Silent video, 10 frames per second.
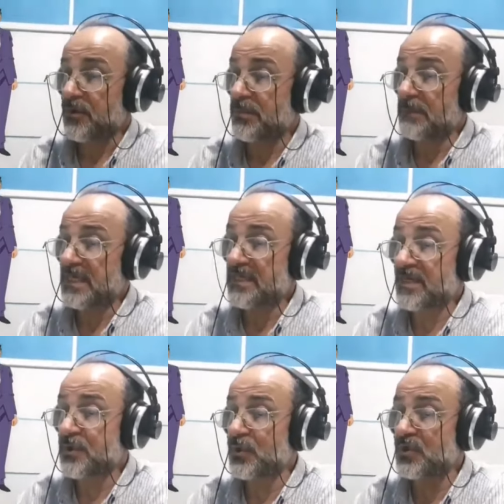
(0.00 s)
ربما
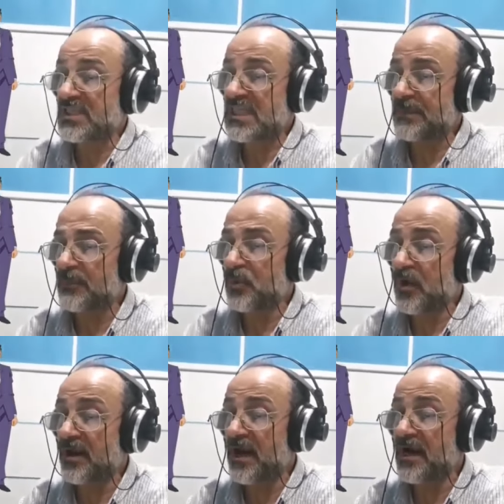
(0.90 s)
يكون السبب
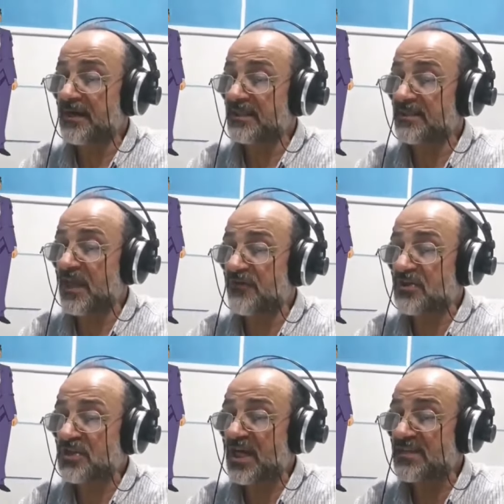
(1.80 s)
وراء اختطاف
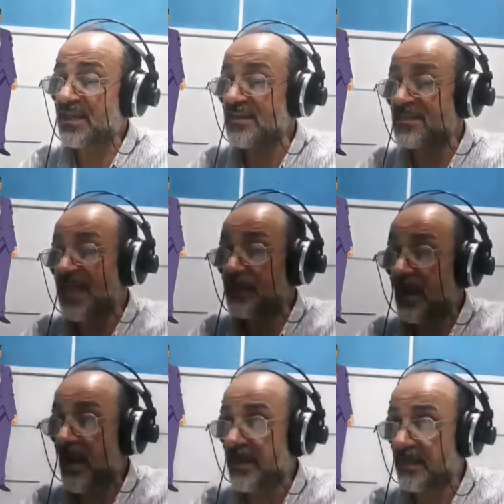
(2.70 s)
الشخصين
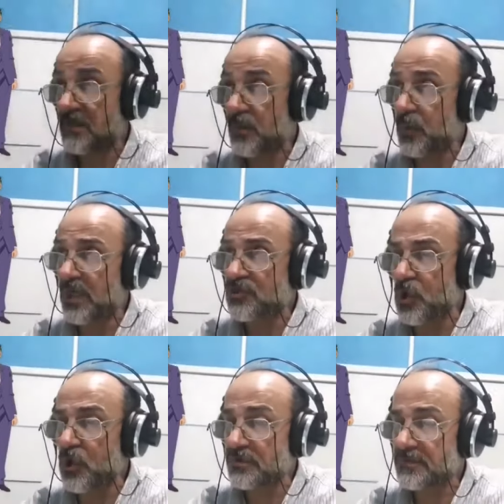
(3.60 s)
السابقين هو
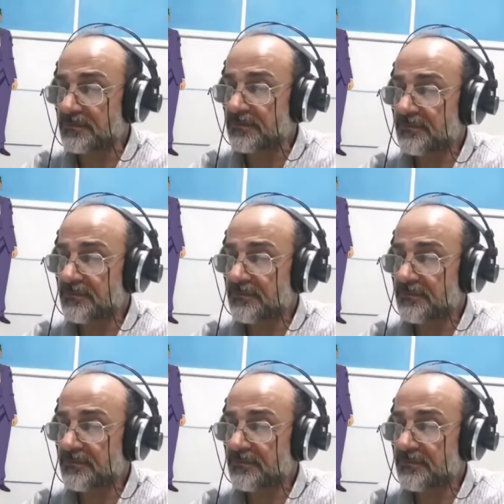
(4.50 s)
جون